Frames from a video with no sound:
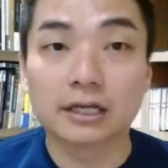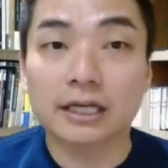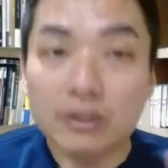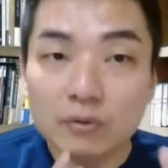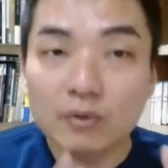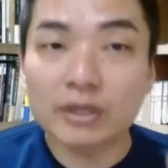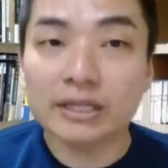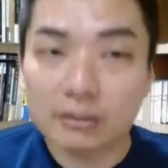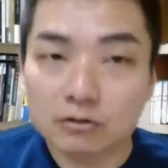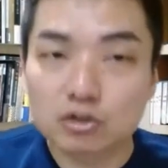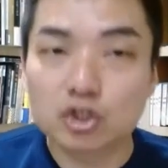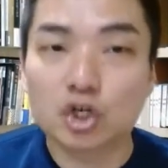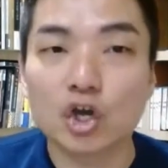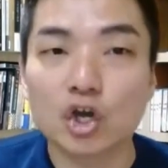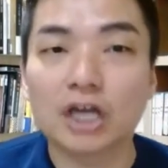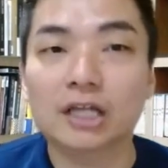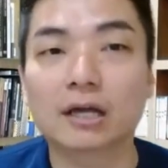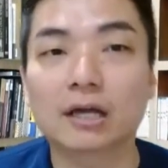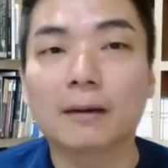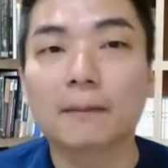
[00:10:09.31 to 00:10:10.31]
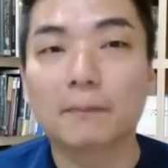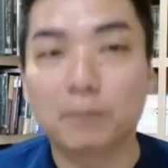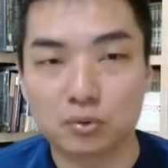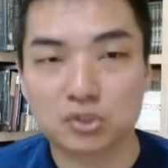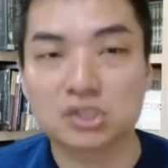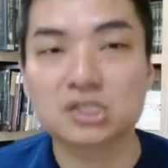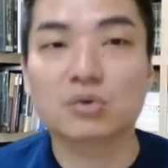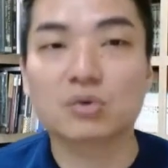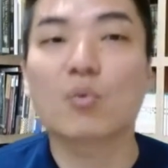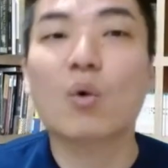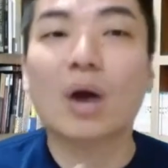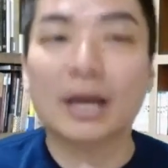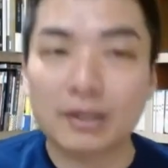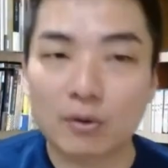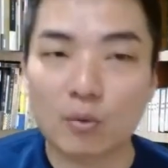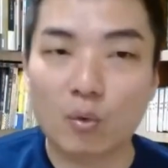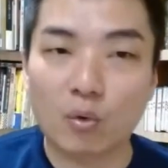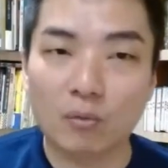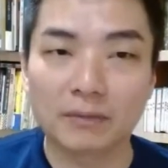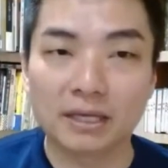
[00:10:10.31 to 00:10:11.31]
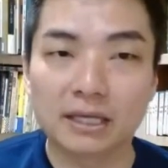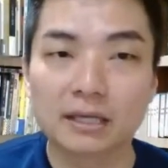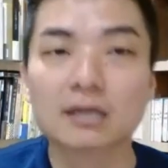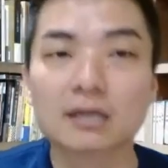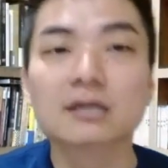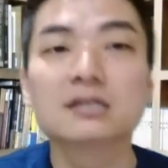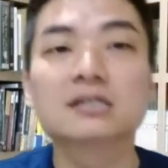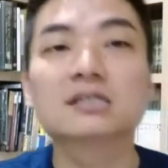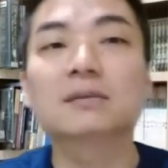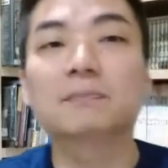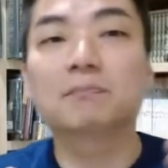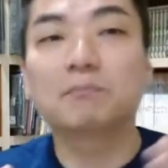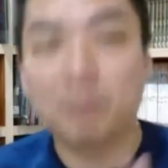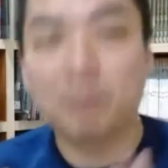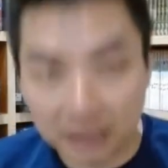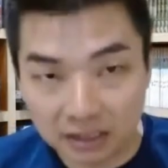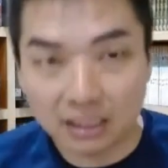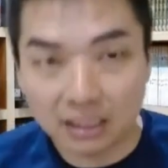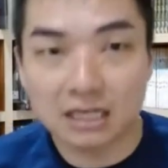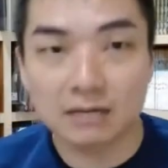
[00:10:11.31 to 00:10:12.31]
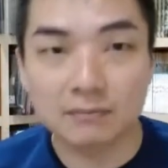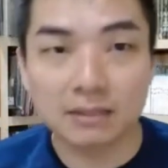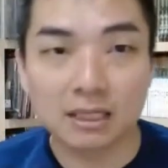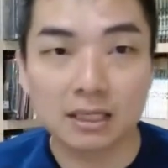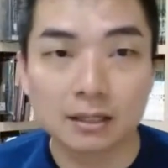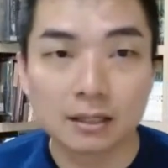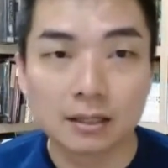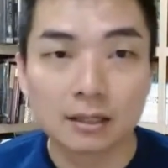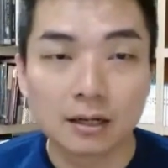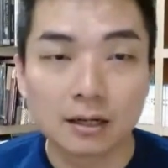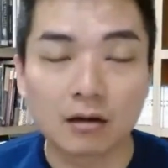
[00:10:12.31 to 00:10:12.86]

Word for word: 因为缺的不是外国米，是本地米，